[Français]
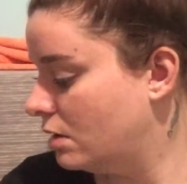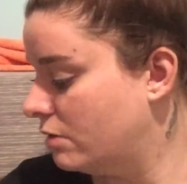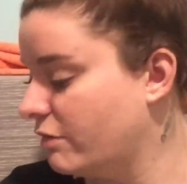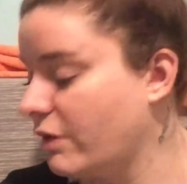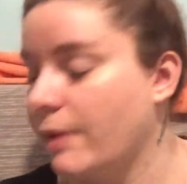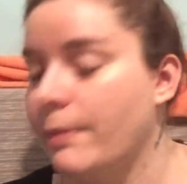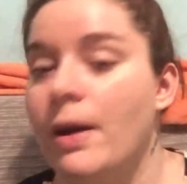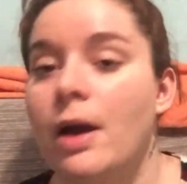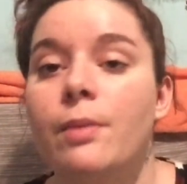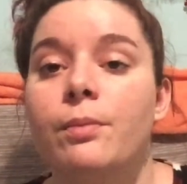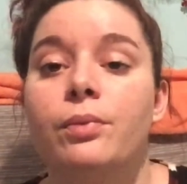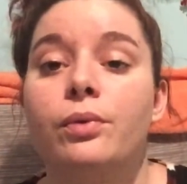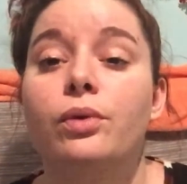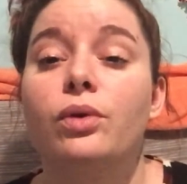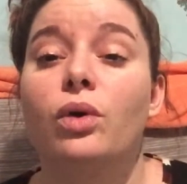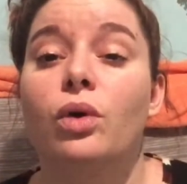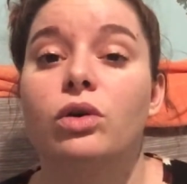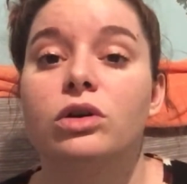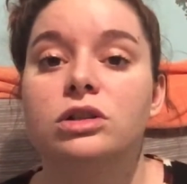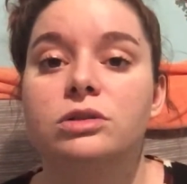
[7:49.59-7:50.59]
vraiment un peu
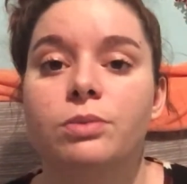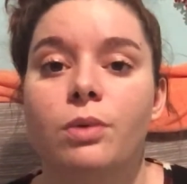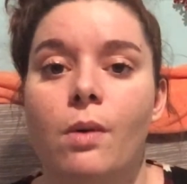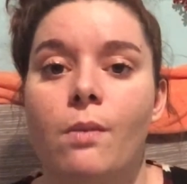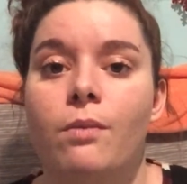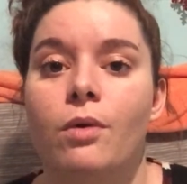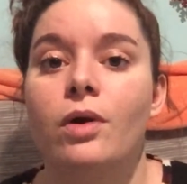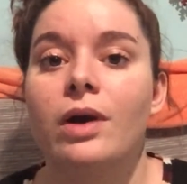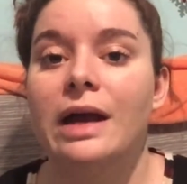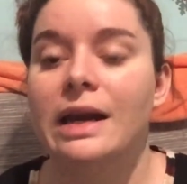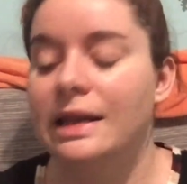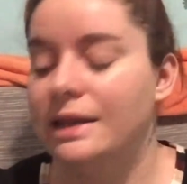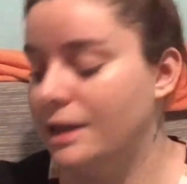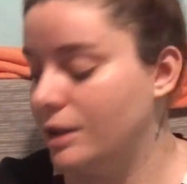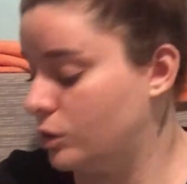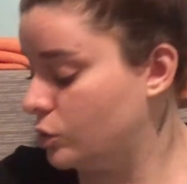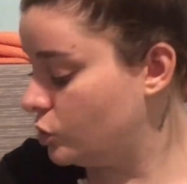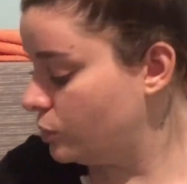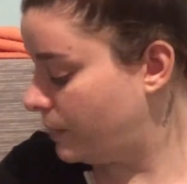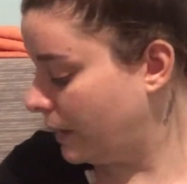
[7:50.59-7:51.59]
rose bonbon. Elle était
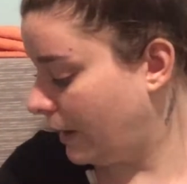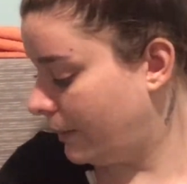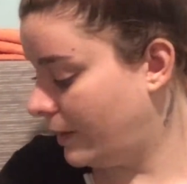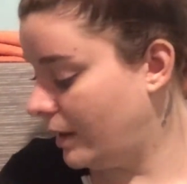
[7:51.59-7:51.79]
super